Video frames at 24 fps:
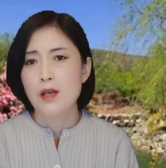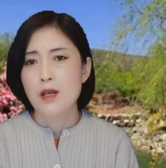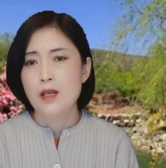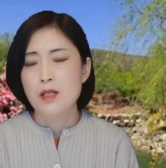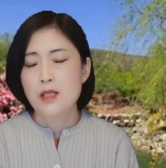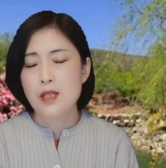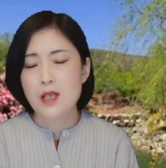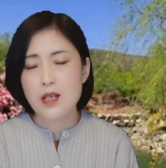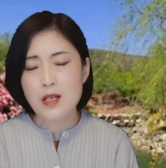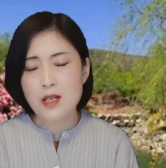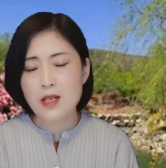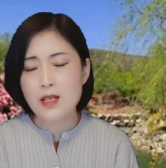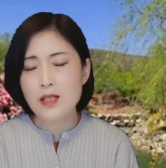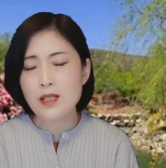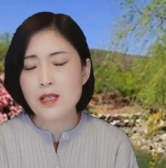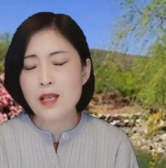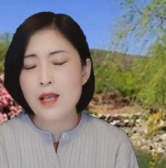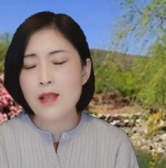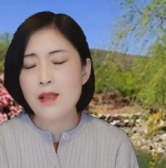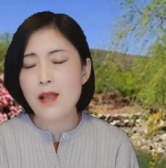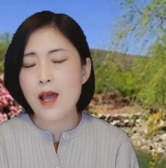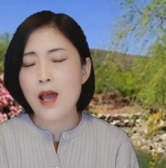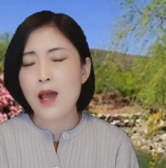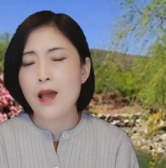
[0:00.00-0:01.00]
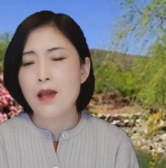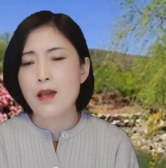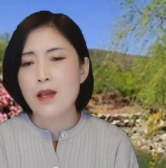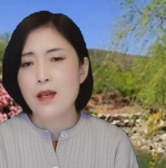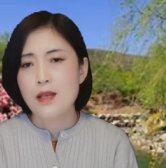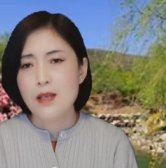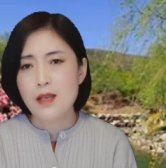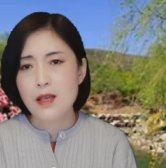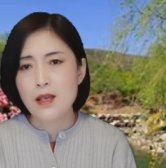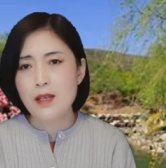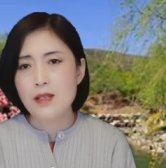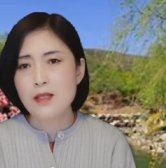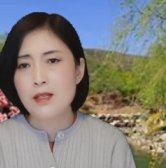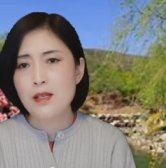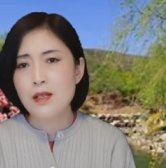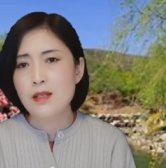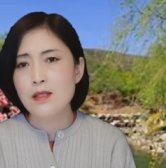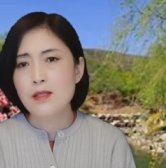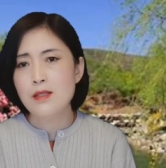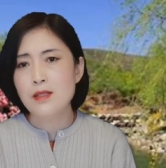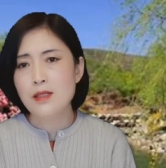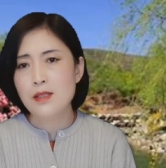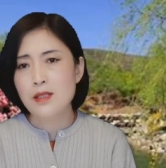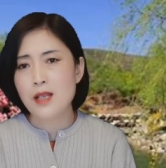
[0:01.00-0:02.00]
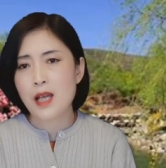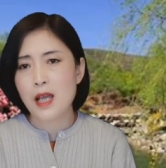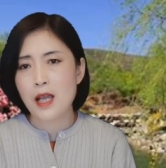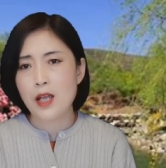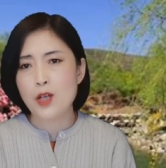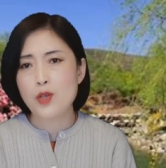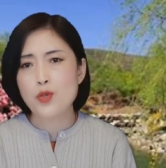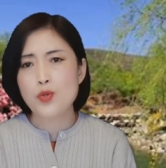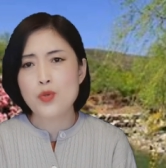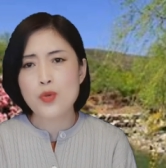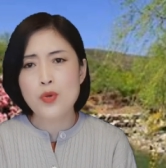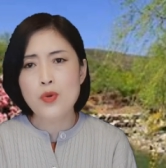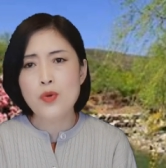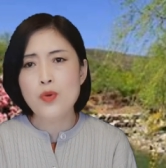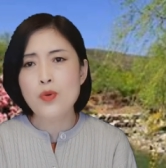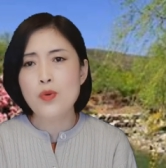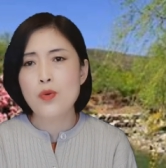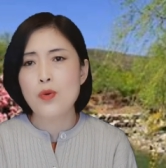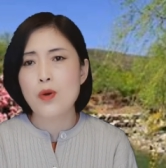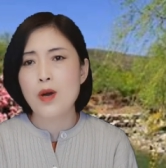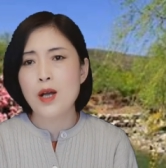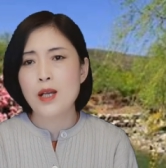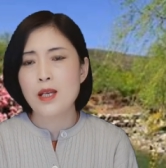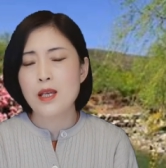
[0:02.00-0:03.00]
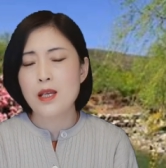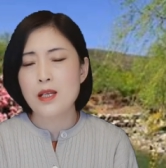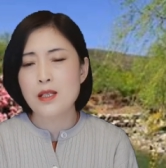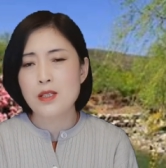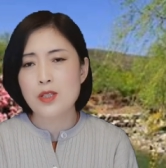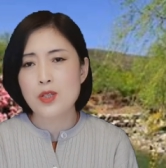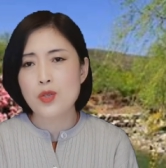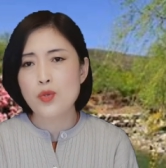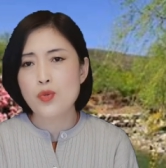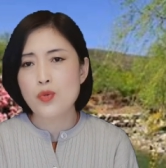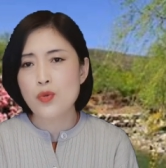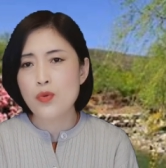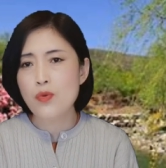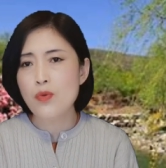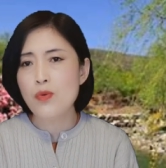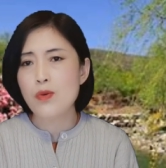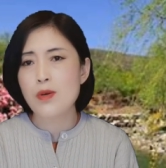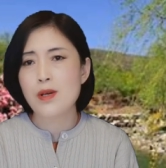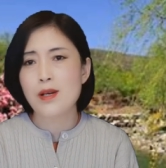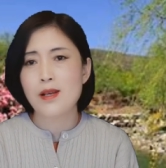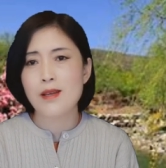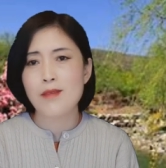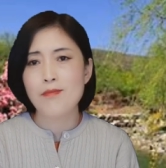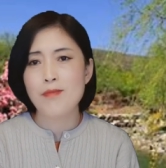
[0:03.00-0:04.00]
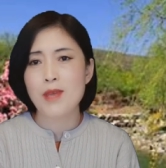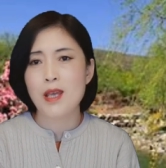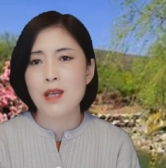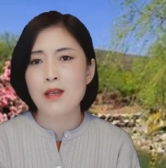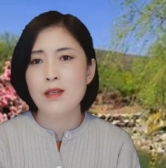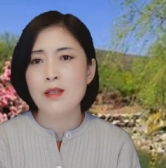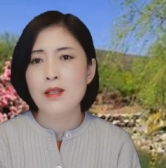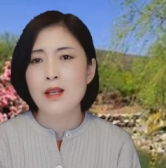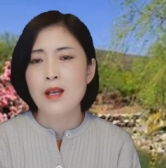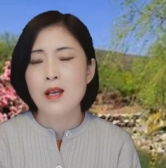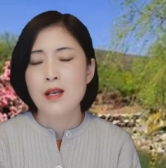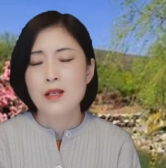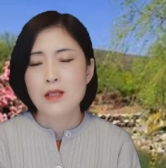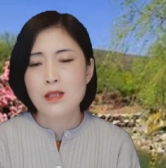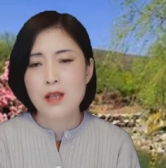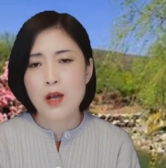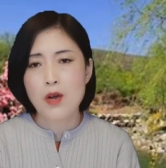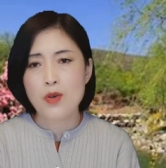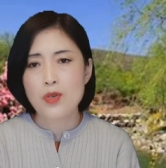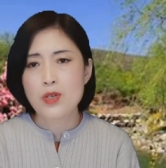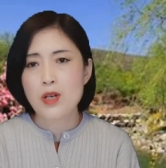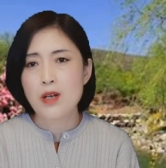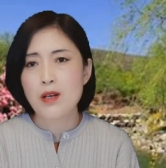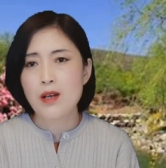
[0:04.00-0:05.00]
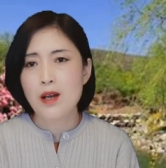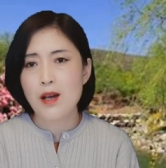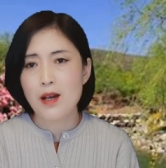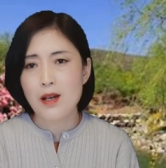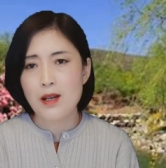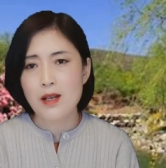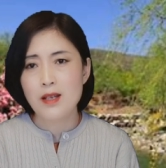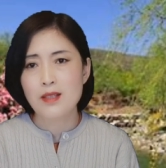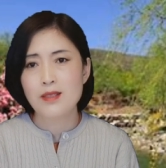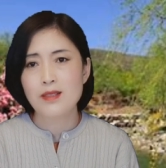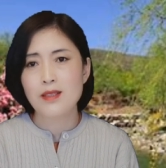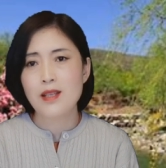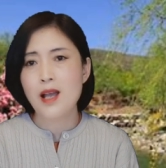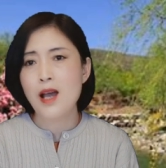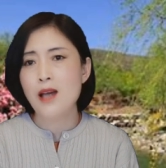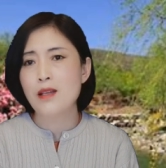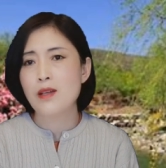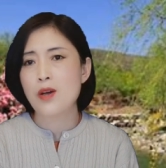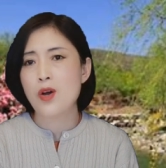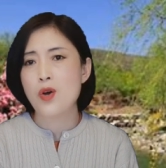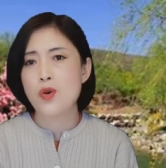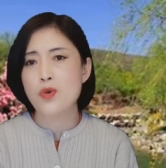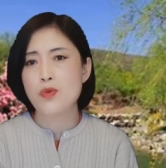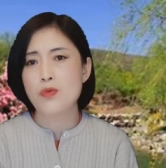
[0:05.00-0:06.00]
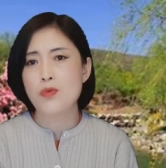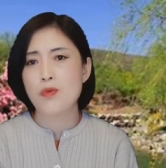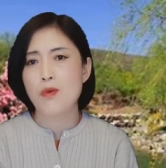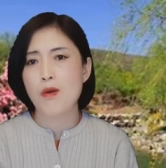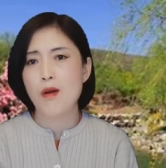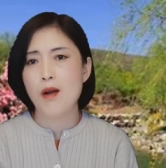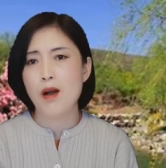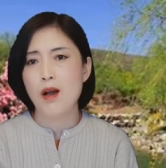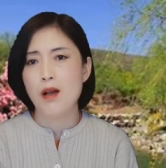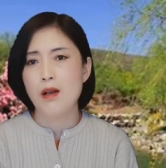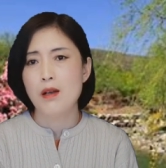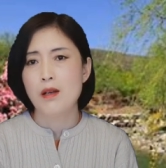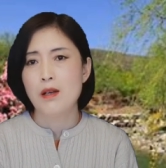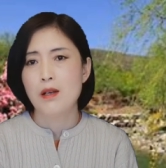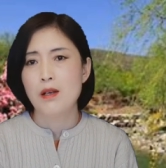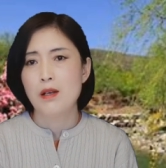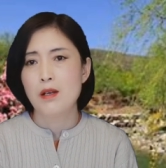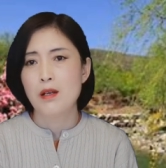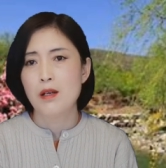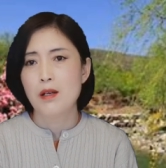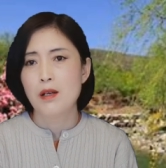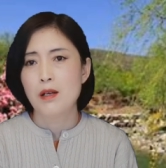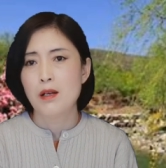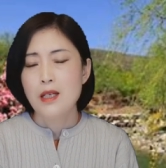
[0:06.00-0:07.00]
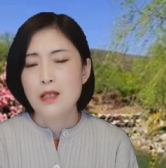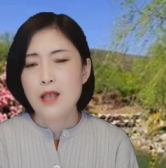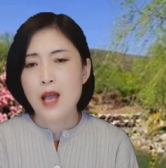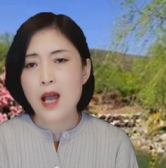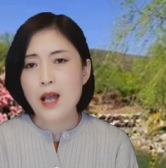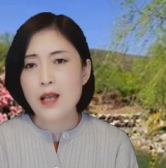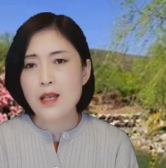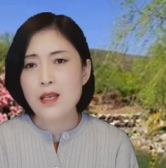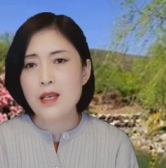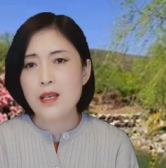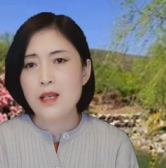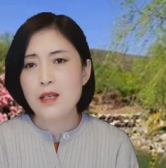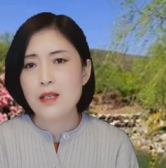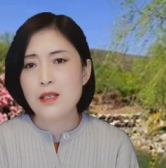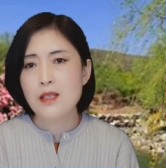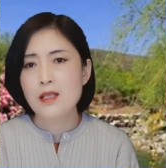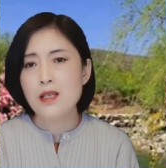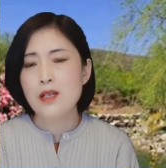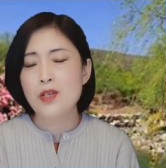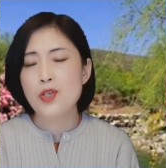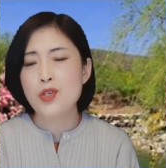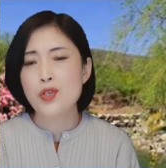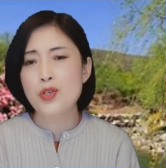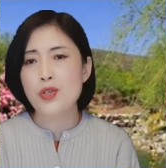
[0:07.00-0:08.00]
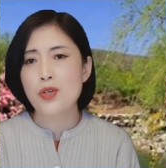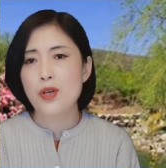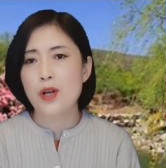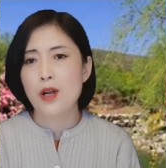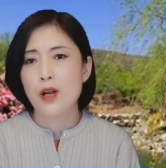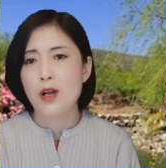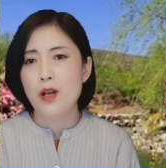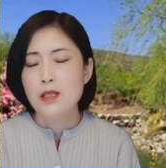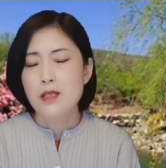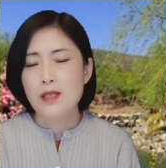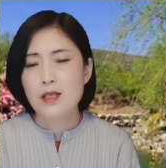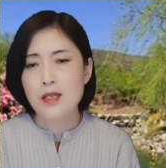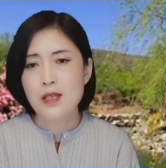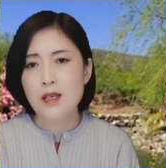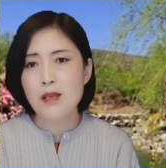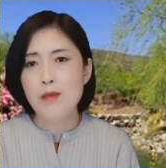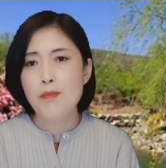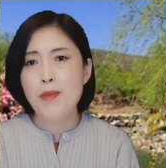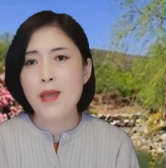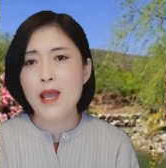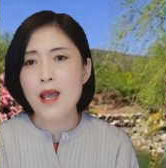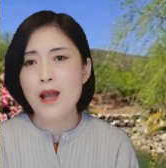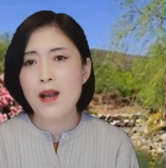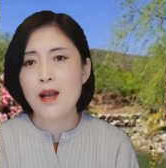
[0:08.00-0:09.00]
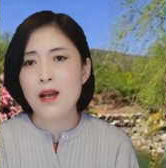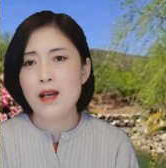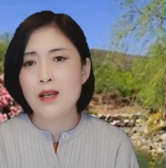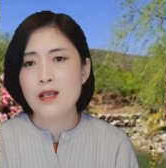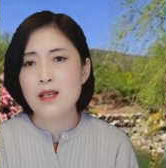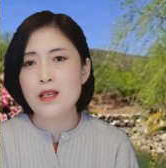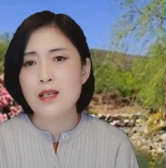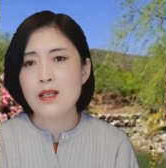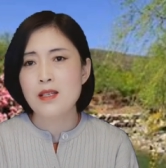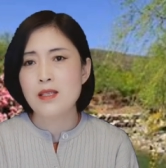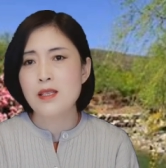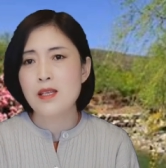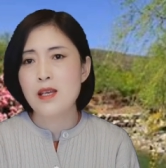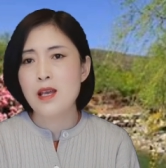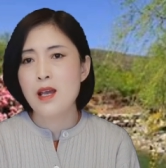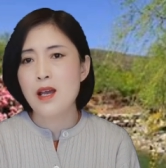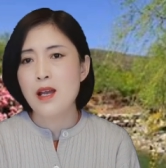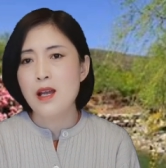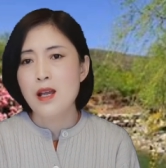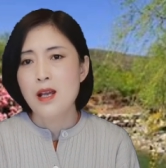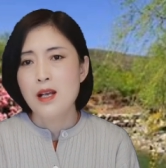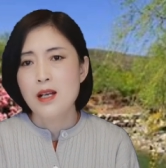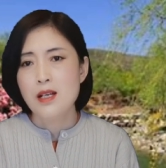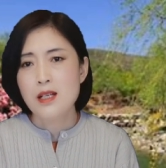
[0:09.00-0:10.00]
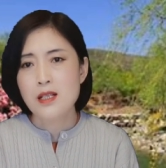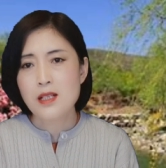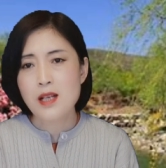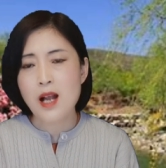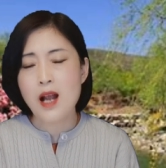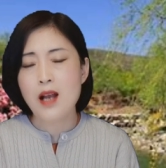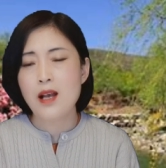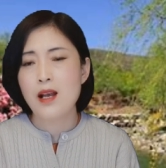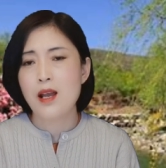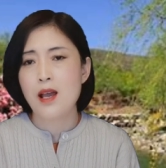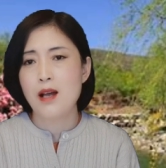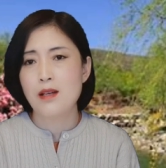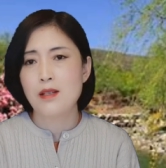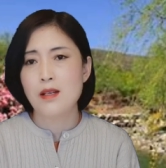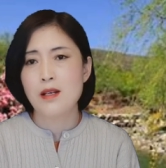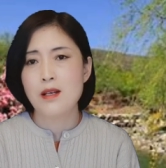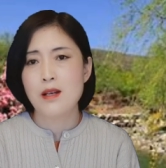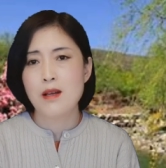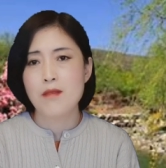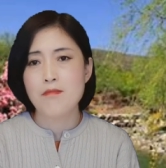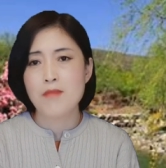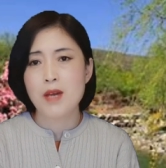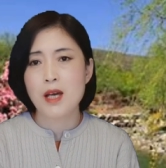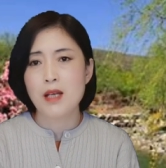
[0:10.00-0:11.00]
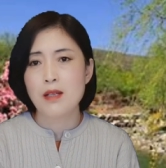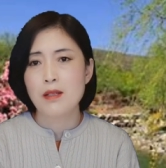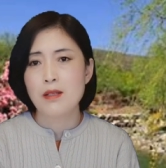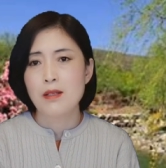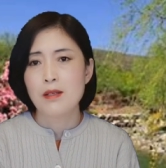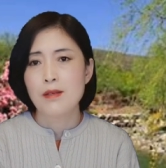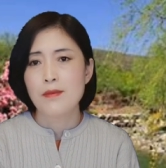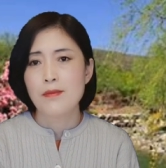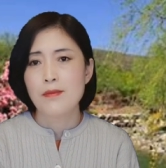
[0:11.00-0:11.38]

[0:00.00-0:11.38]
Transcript: 其实现在已经给中国以及中国人民造成了很大的后果，他已经是欺骗了一些善良的人们，